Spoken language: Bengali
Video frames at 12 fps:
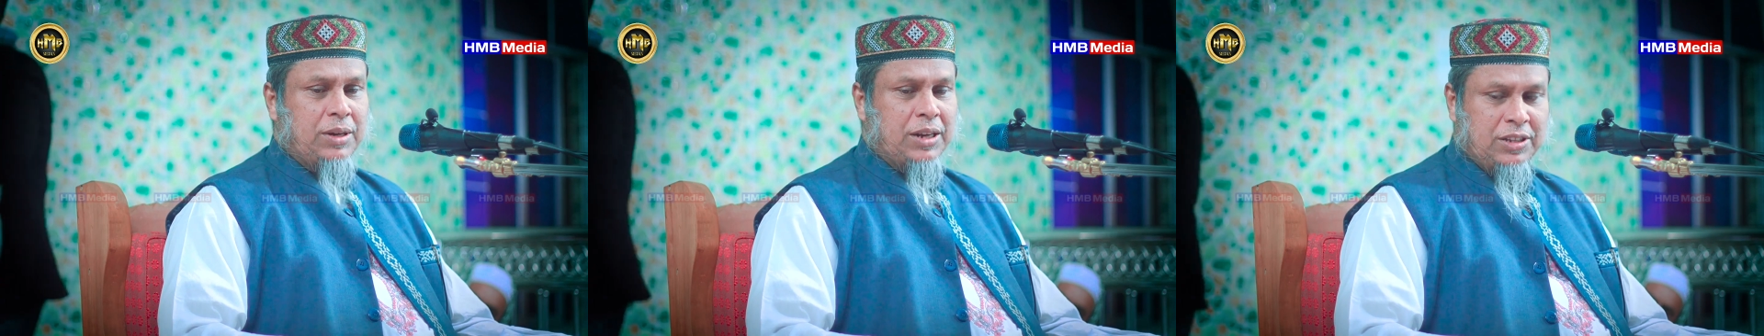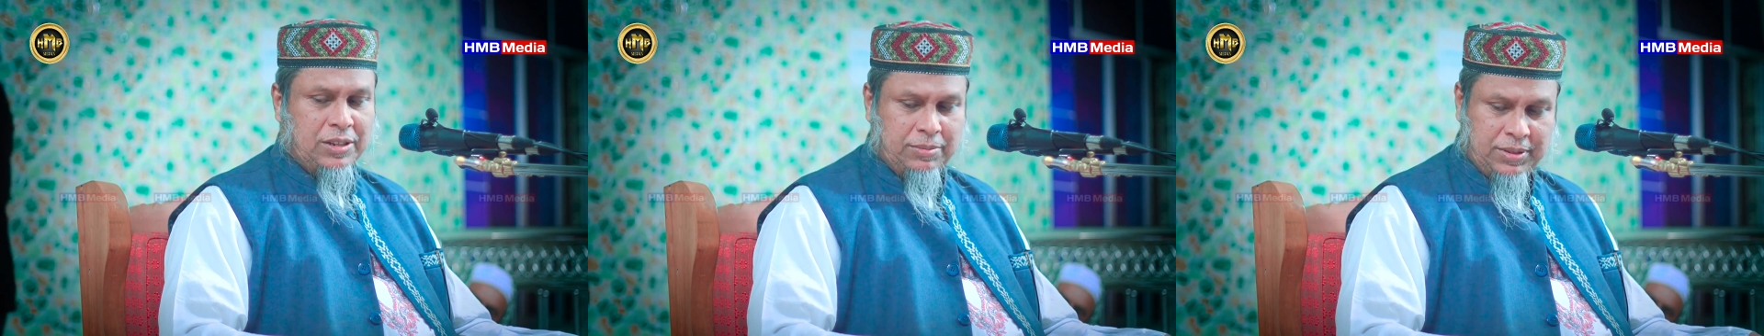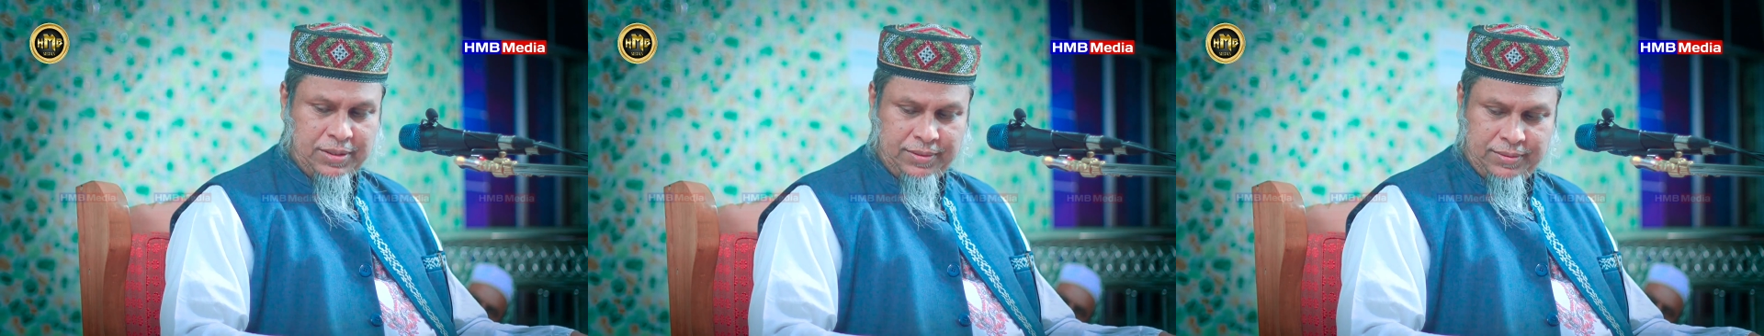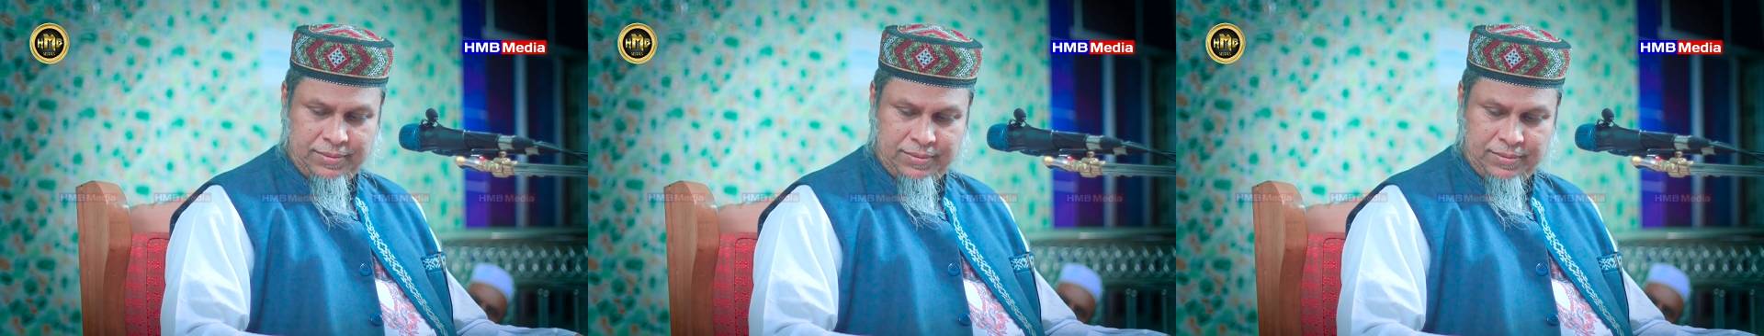মারা যাবে
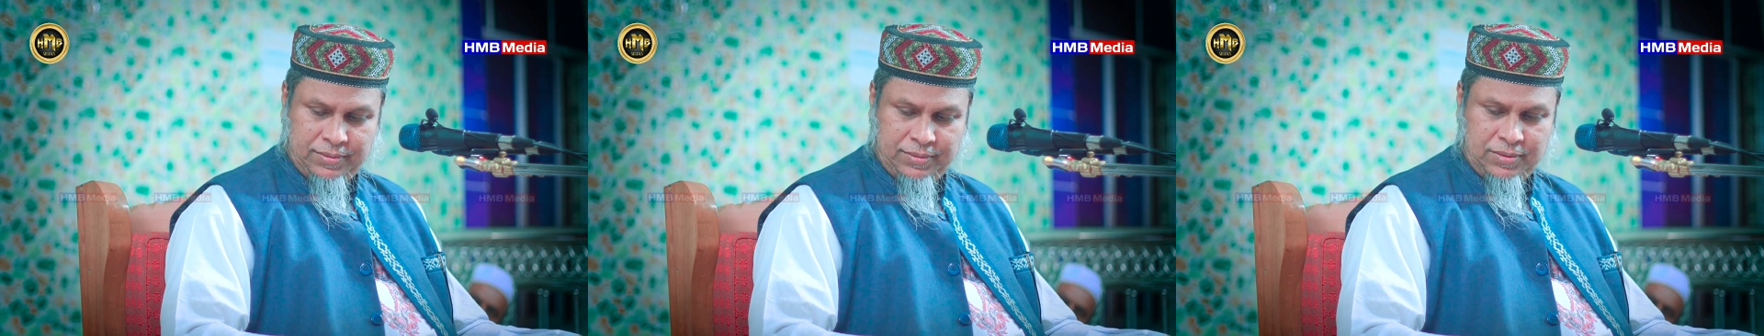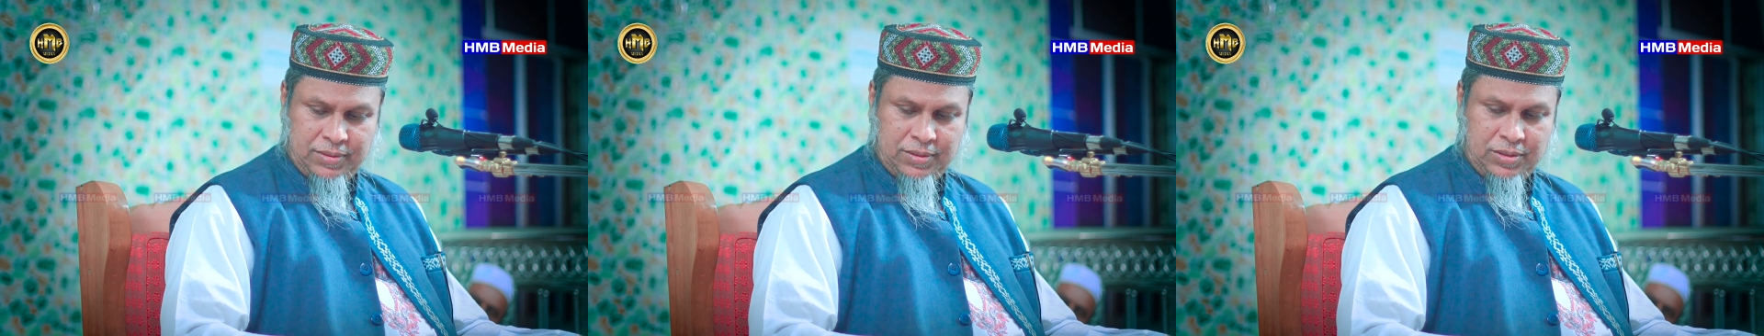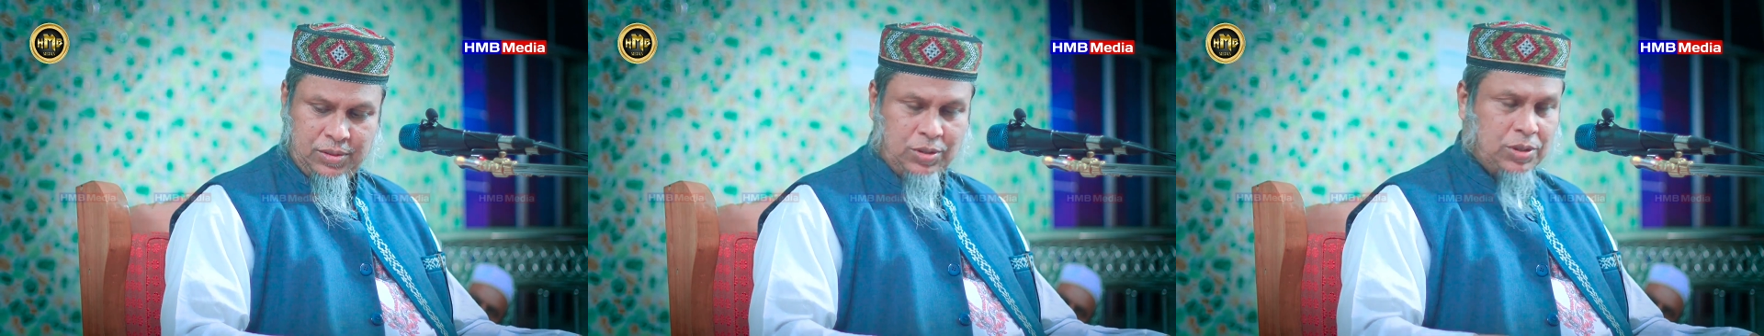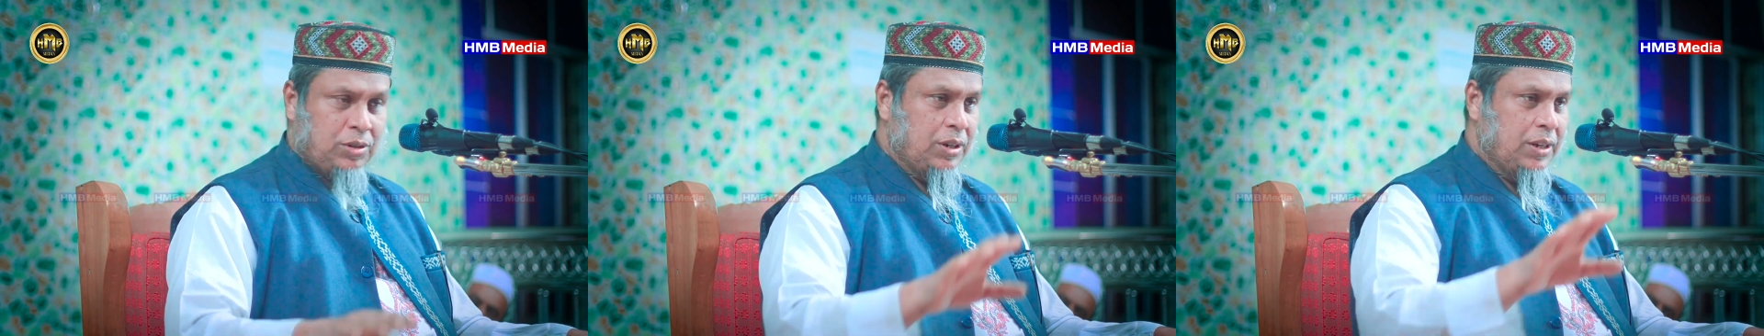
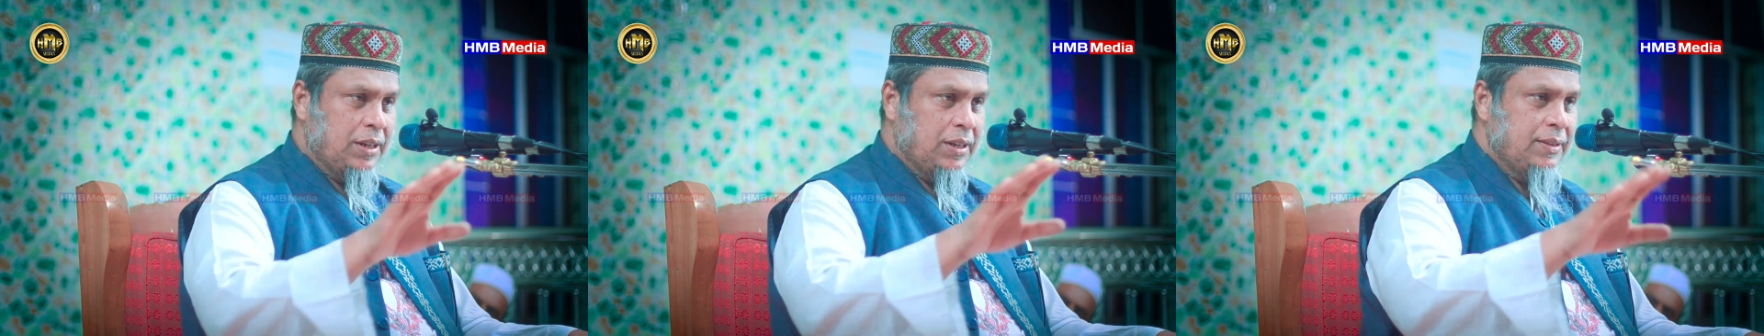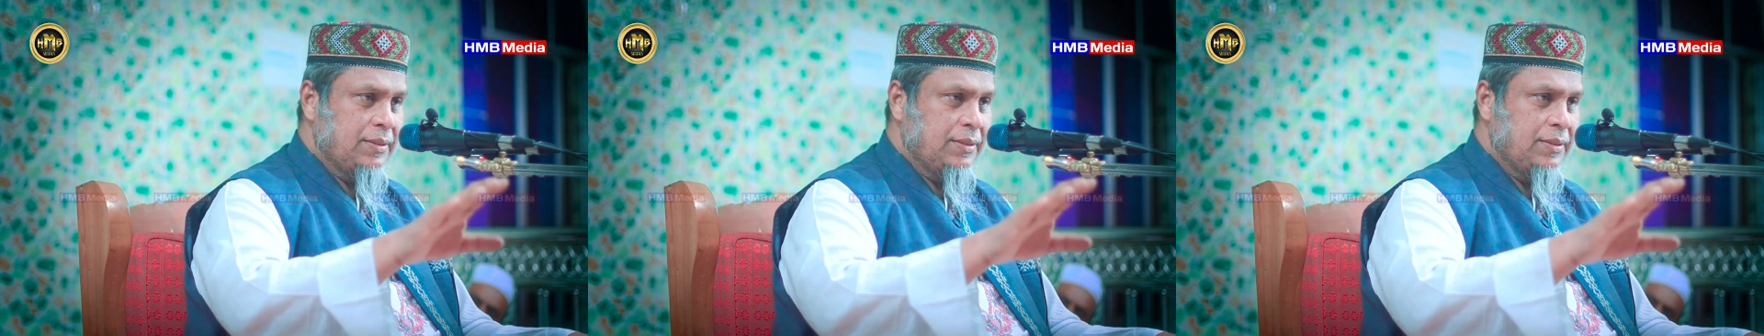কথা বললাম